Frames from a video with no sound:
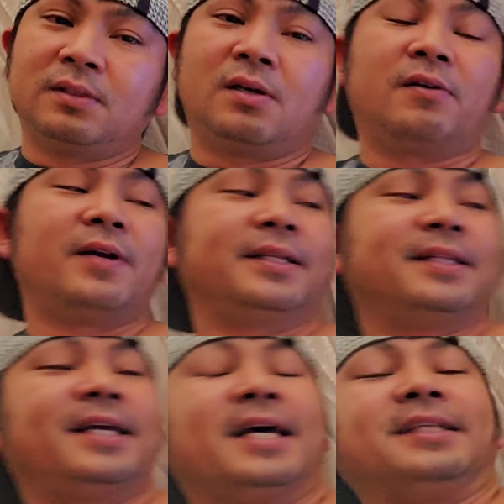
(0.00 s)
Alright,
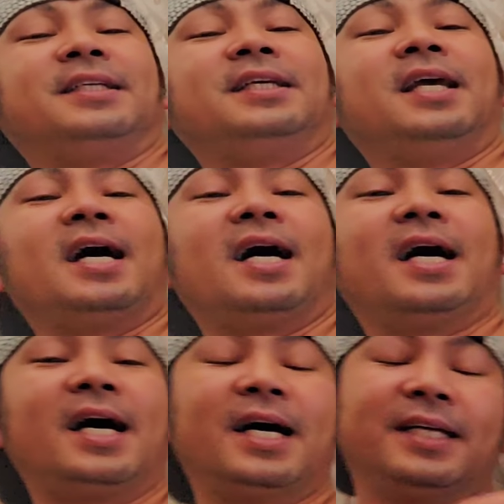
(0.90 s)
ayan. Si
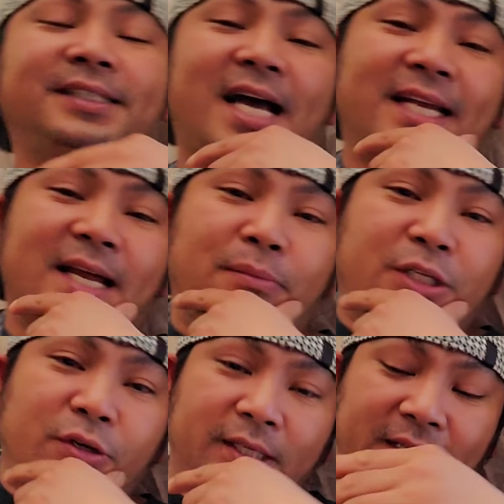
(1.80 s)
uh, Dana,
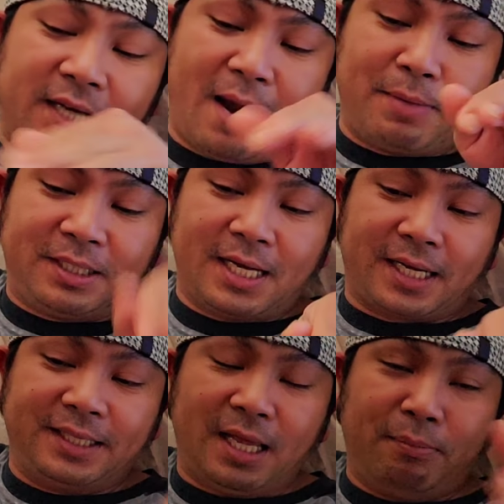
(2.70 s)
medyo nagdadrama siya
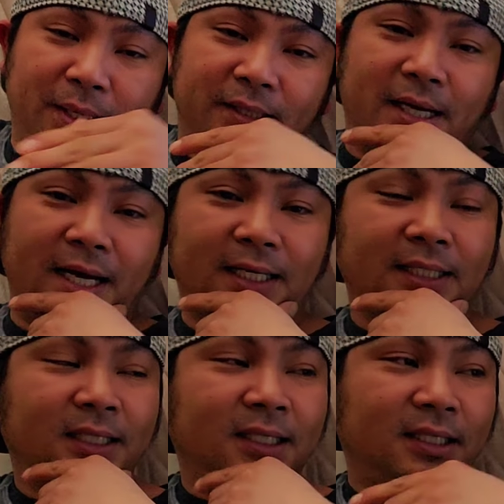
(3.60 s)
kay David. Ha?
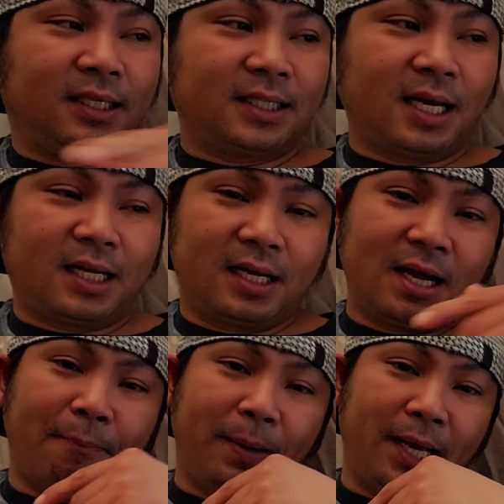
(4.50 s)
Na talagang
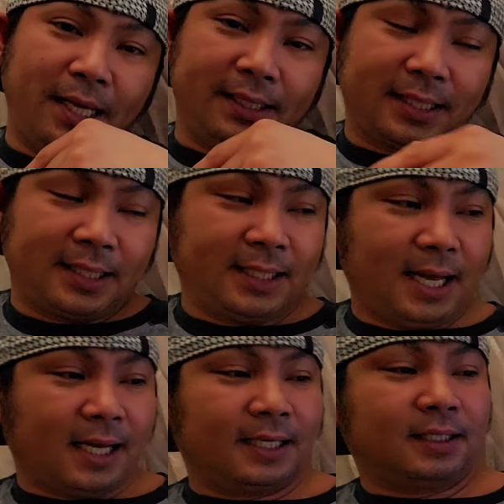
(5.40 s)
uh, pilay ang dating
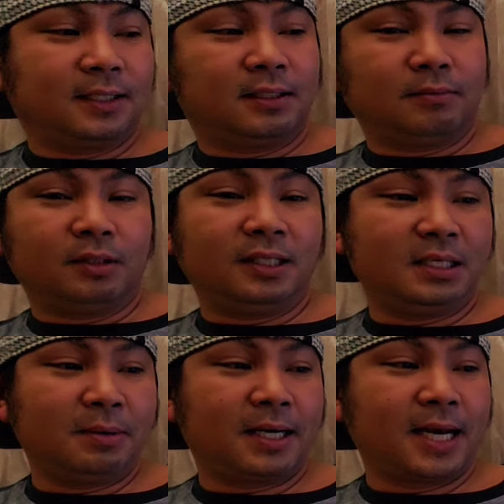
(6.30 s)
niya. Hindi
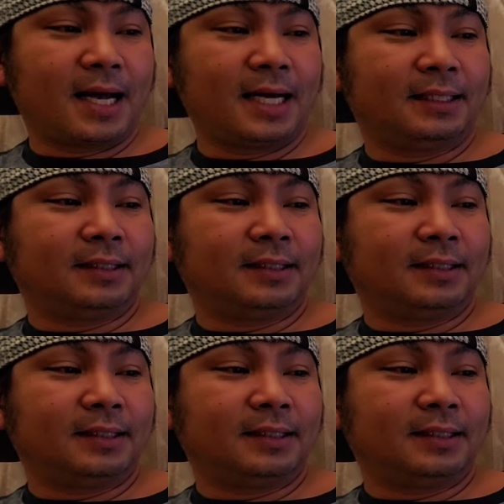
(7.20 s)
siya makalakad.